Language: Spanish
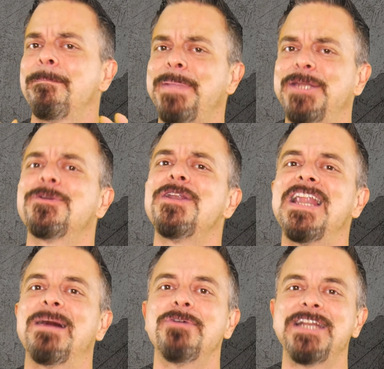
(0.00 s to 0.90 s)
Pero
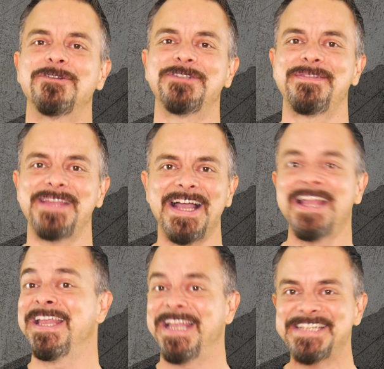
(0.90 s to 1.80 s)
la buena noticia
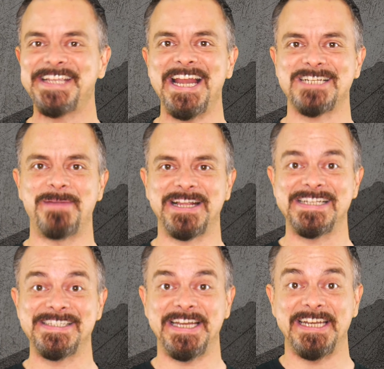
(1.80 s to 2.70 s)
es que las
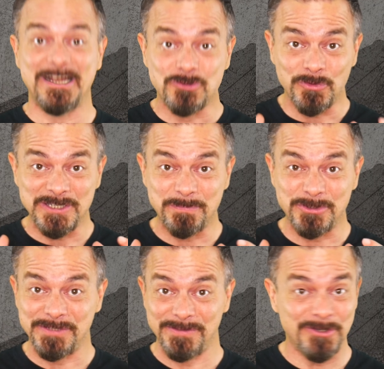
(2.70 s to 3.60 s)
marcas tienen a su
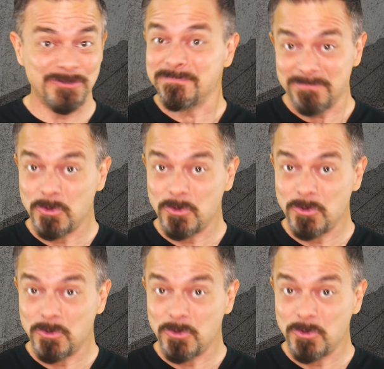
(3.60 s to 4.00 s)
disposición